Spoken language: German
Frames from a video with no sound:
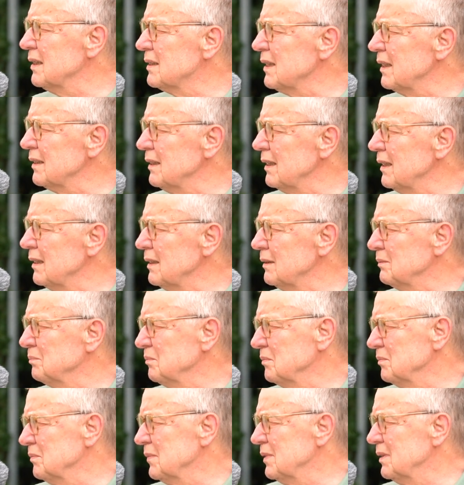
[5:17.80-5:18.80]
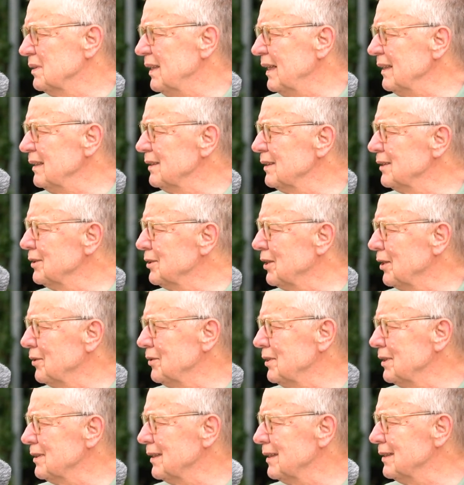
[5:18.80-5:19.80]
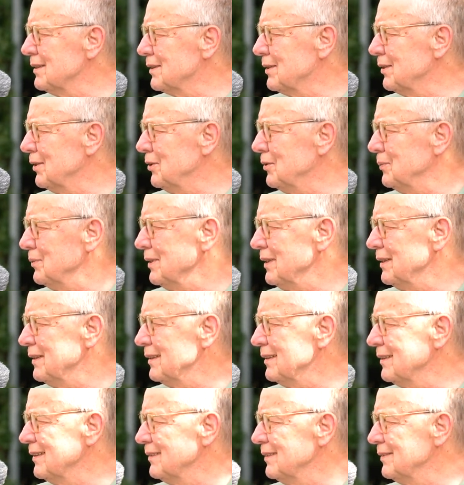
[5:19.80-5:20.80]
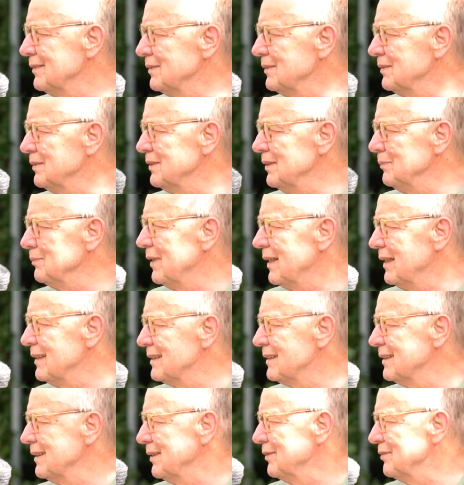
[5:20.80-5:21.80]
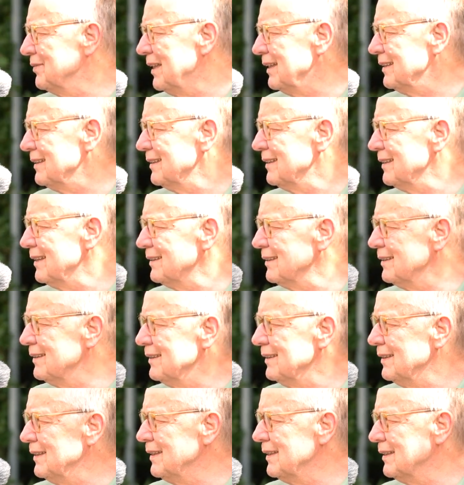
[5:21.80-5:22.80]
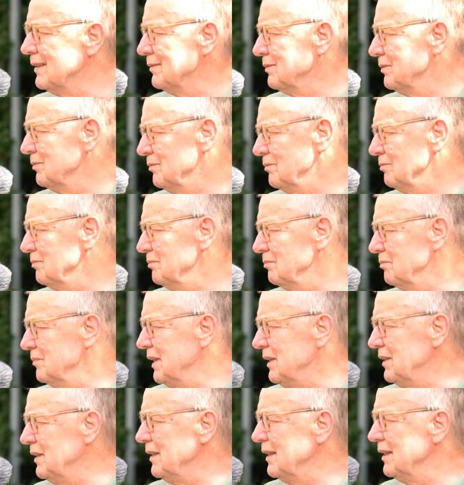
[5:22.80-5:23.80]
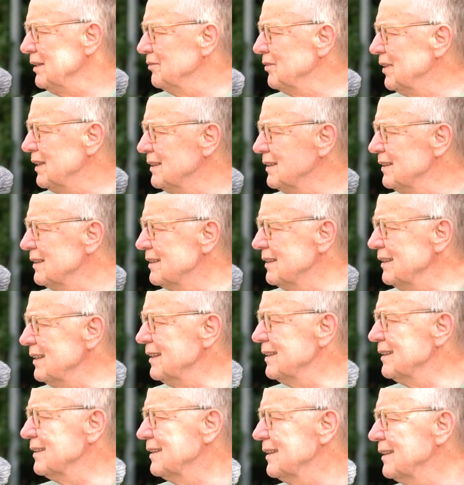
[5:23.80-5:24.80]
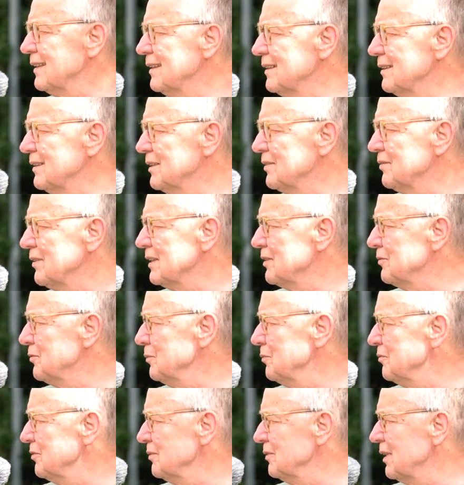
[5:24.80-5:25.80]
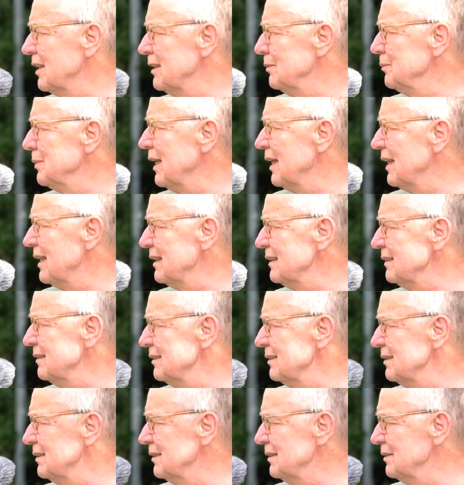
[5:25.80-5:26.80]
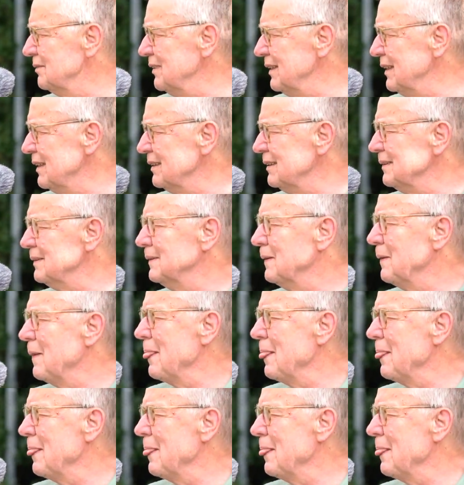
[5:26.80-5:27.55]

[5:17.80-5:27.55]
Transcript: es hat ja länger gedauert, als, glaube ich, äh, die meisten erwartet hatten. Ich hätte jedenfalls jetzt nicht gedacht, dass es fast fünfeinhalb Jahre äh, werden